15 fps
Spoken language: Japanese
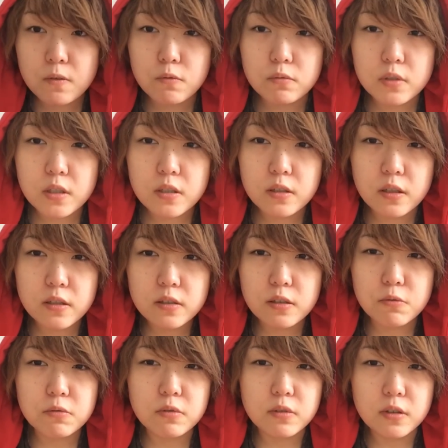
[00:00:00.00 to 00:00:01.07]
こんだけ大し
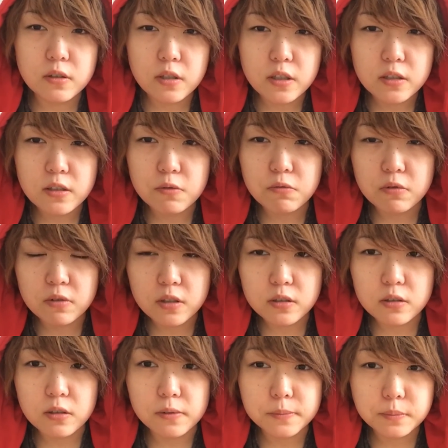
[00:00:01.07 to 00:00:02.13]
たことない大したことな
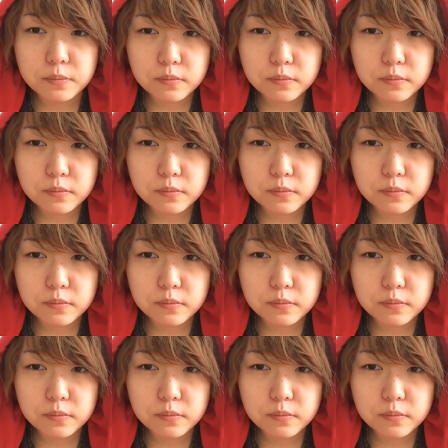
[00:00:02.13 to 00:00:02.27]
いって